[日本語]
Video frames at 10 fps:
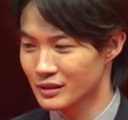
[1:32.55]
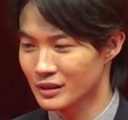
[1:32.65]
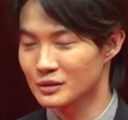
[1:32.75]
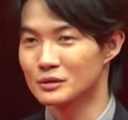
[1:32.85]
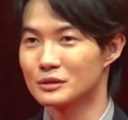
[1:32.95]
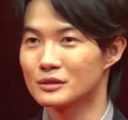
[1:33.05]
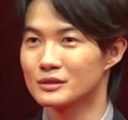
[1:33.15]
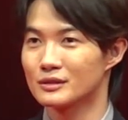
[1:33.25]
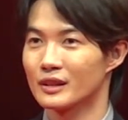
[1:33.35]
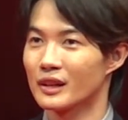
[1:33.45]
なんかこ
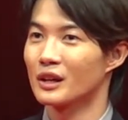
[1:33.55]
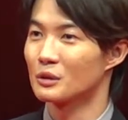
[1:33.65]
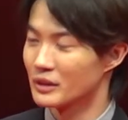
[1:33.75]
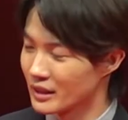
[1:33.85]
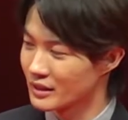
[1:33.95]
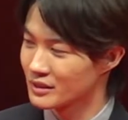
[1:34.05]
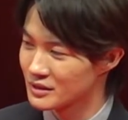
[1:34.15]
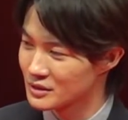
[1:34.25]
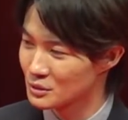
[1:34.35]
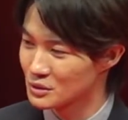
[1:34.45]
う笑顔で
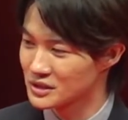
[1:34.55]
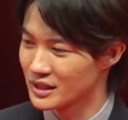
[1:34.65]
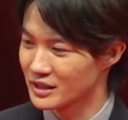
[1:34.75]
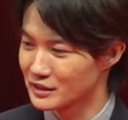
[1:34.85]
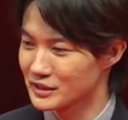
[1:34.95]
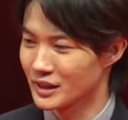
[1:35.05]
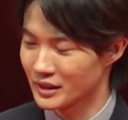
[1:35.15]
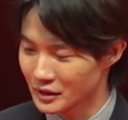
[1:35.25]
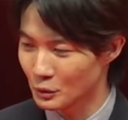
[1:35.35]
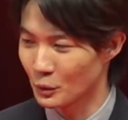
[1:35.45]
過ごしていきた
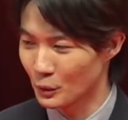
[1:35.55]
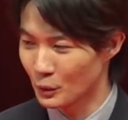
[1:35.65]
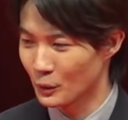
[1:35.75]
いなと